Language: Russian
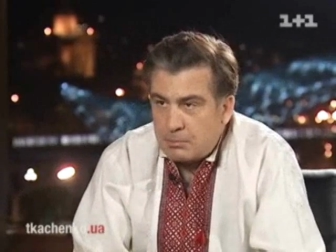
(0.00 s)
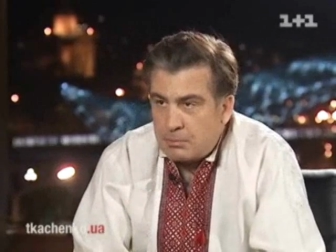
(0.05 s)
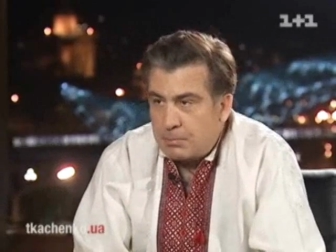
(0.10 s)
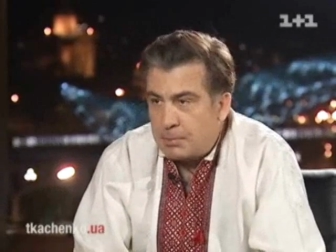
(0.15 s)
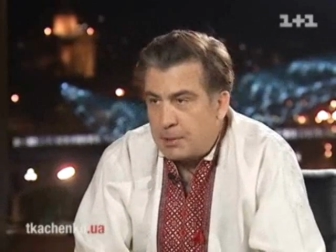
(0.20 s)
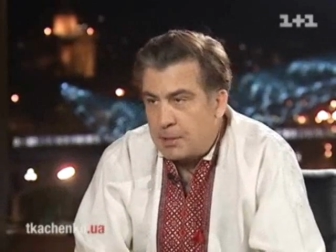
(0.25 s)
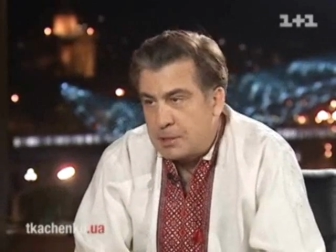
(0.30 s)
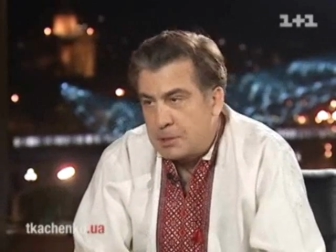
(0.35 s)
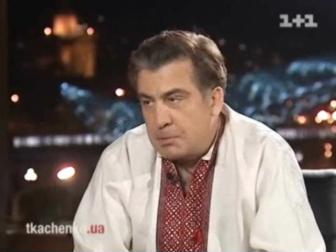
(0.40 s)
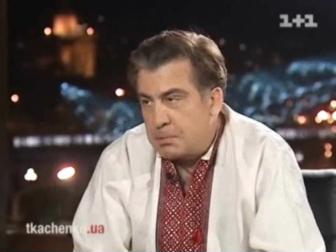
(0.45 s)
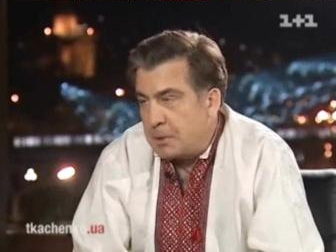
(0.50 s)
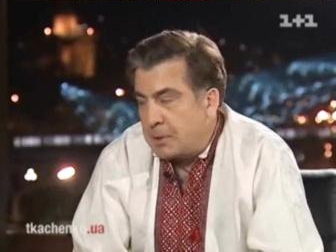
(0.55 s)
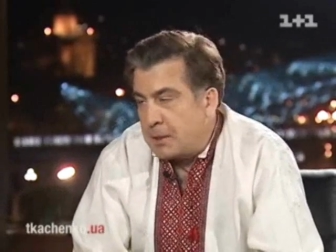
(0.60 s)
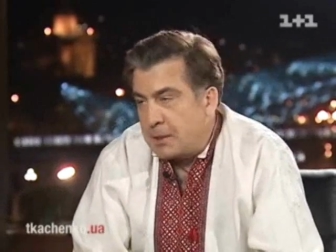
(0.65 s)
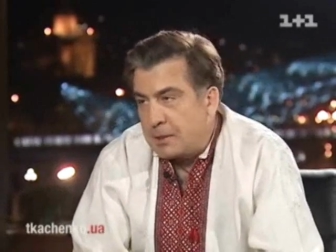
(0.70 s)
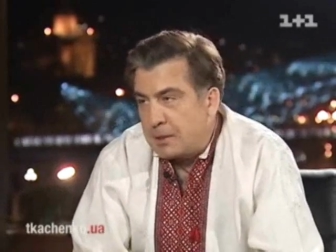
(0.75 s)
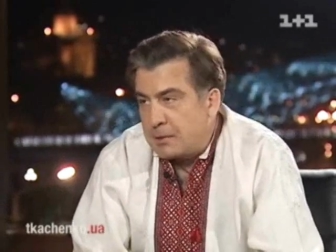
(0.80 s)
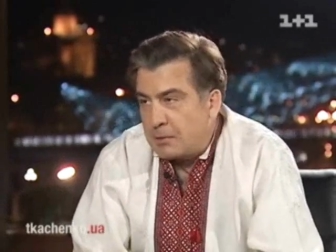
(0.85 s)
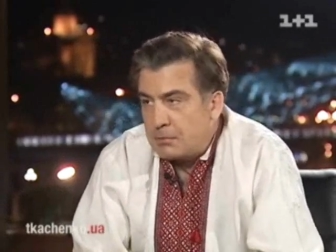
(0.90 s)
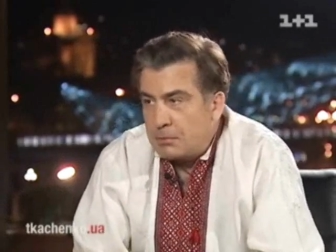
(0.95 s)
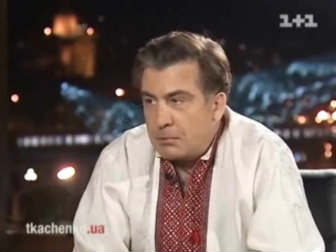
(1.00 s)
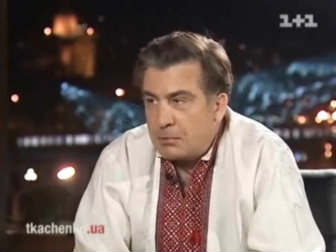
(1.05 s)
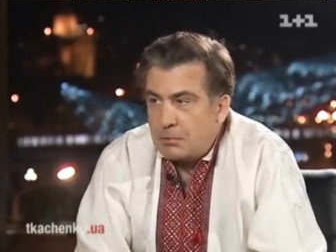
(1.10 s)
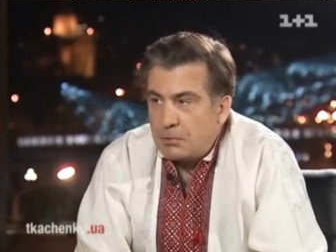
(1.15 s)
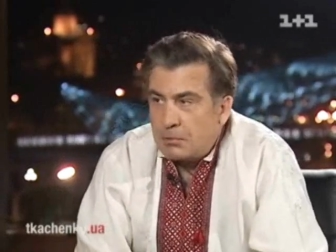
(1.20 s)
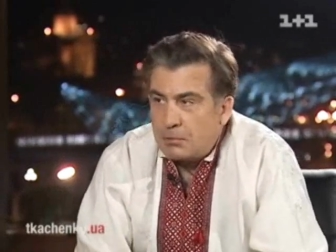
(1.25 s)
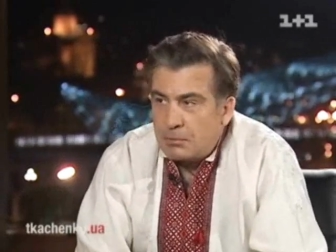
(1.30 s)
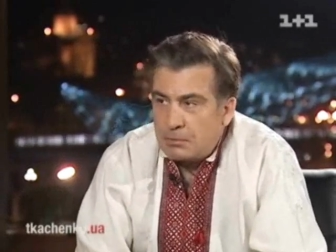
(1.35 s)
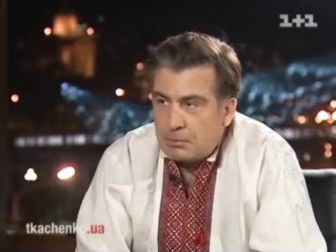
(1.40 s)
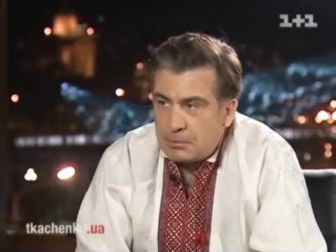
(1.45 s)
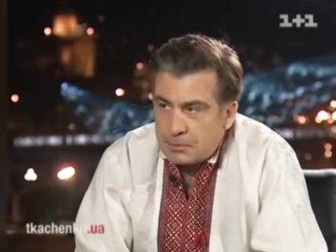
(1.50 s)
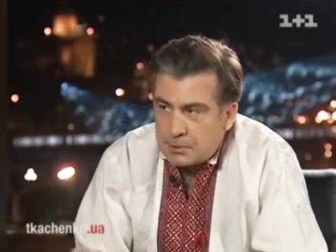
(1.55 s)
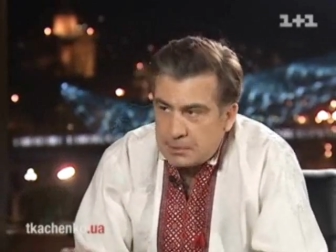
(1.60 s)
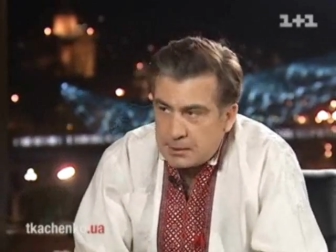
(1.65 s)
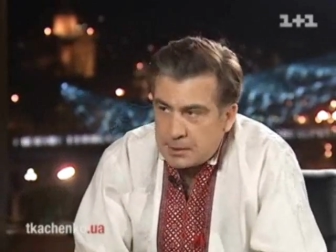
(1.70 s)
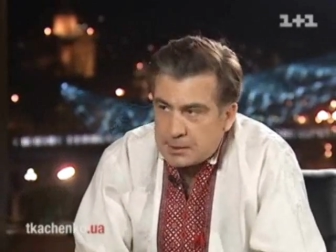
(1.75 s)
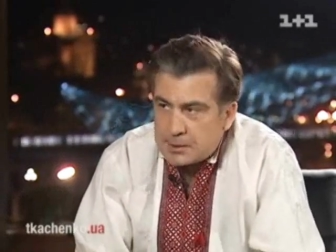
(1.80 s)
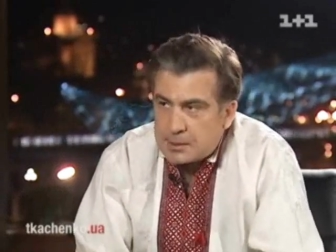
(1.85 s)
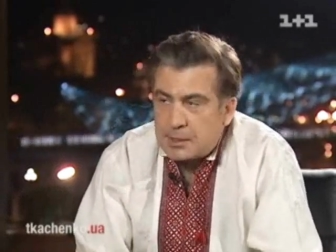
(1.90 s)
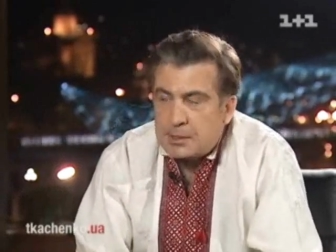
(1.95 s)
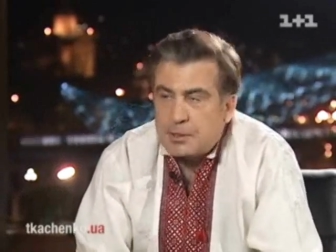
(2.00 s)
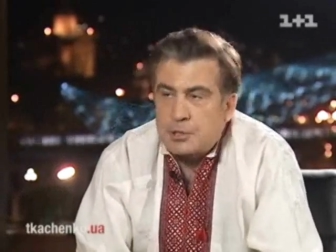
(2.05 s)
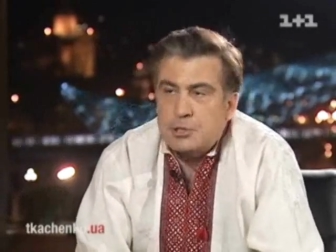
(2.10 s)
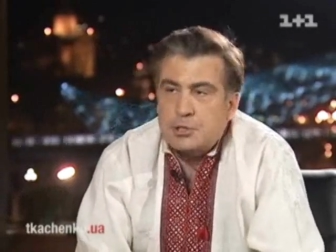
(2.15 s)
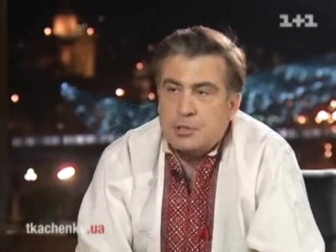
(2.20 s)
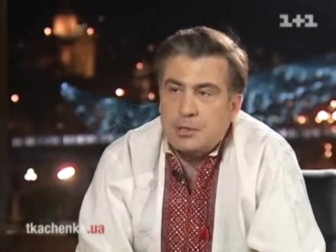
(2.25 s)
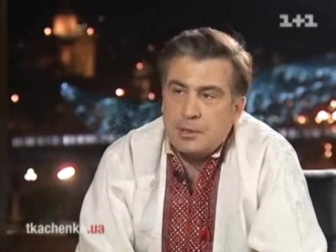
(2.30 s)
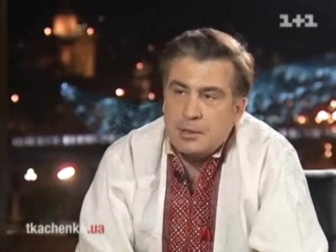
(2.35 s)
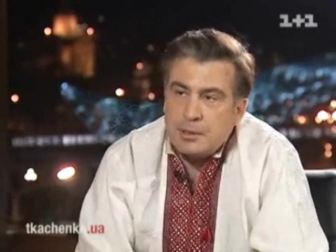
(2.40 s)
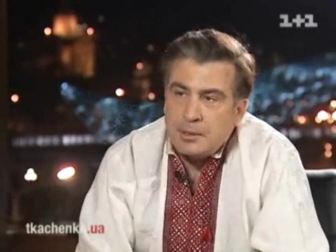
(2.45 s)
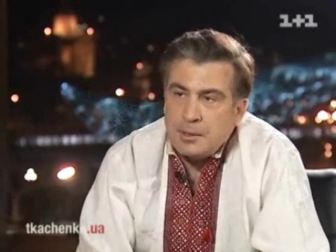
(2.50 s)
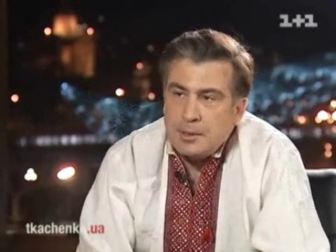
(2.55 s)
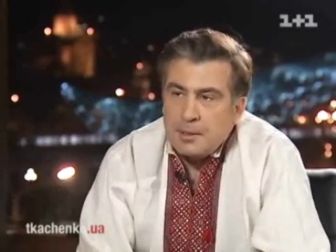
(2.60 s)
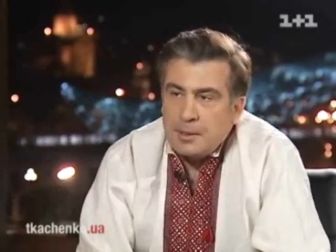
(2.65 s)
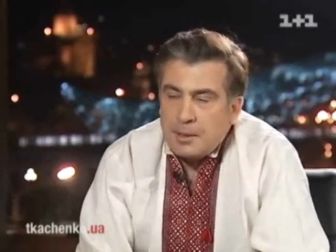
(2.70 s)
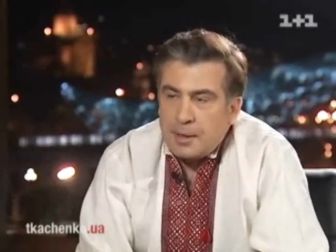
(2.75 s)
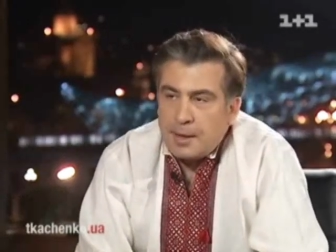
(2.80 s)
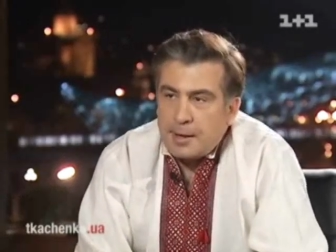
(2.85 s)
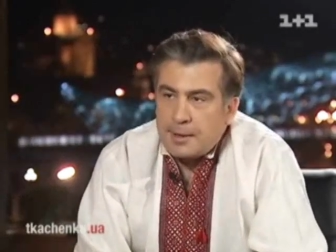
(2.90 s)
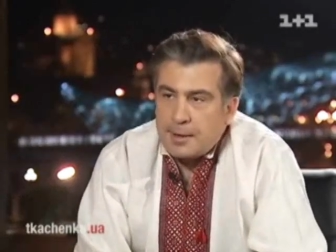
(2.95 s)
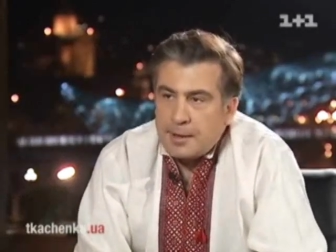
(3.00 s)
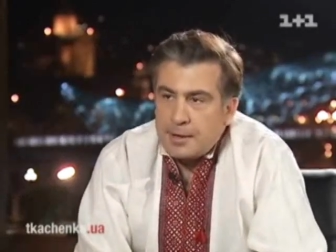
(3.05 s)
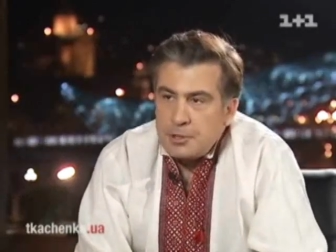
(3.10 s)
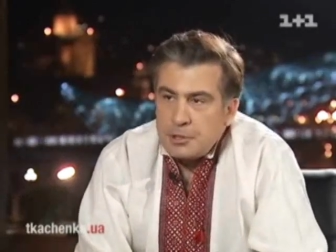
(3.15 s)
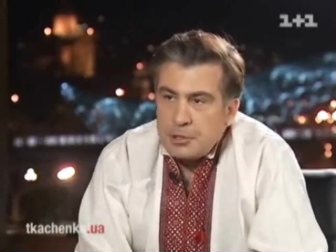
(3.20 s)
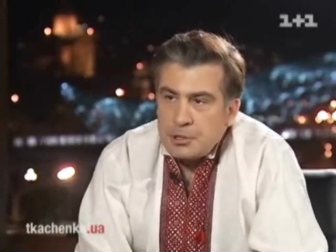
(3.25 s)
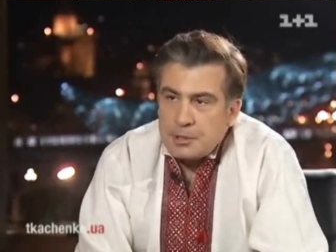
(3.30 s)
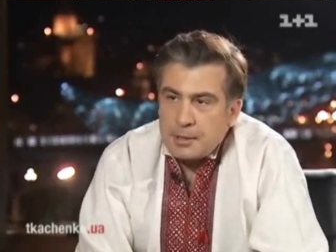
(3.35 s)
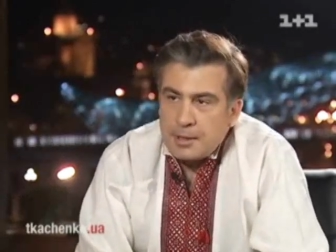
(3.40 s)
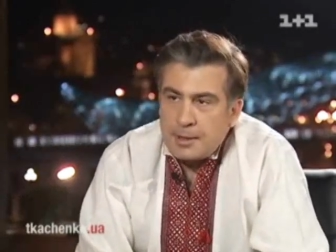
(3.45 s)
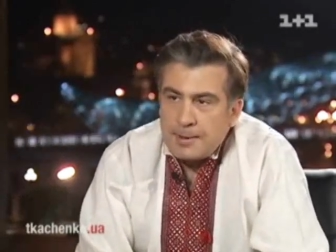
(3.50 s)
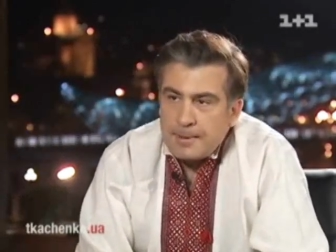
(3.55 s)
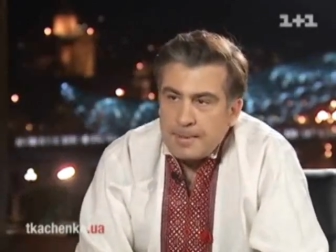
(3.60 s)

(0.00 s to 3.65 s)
в принципе, это достаточно ограничена.